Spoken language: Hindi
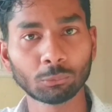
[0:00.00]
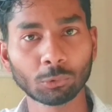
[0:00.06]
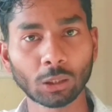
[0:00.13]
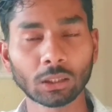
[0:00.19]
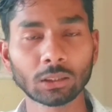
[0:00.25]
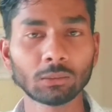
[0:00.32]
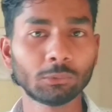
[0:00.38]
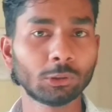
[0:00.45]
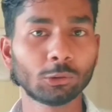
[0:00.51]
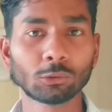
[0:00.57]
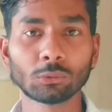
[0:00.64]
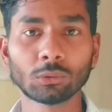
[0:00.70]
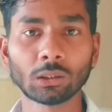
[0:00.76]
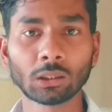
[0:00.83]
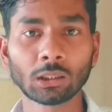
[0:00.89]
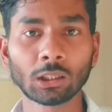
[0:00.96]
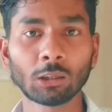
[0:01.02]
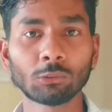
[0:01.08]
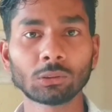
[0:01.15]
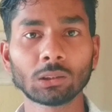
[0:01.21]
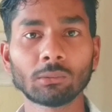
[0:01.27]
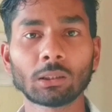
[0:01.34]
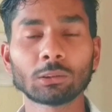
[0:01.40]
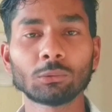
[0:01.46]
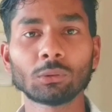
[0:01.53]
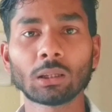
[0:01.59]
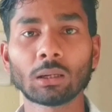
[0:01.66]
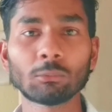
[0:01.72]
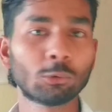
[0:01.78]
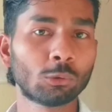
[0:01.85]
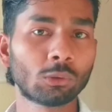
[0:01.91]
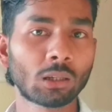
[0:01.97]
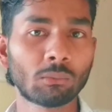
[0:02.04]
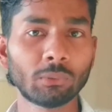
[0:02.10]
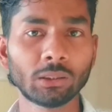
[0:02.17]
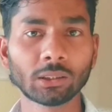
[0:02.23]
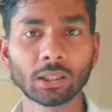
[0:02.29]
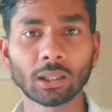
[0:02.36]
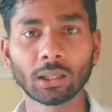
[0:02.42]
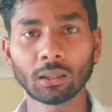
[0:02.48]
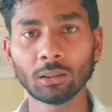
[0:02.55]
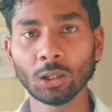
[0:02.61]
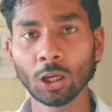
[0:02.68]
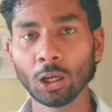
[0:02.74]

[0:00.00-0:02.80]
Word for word: पुराने वीडियोज़ को देखा उसके बाद जो कि आप लोगों को कमेंट आया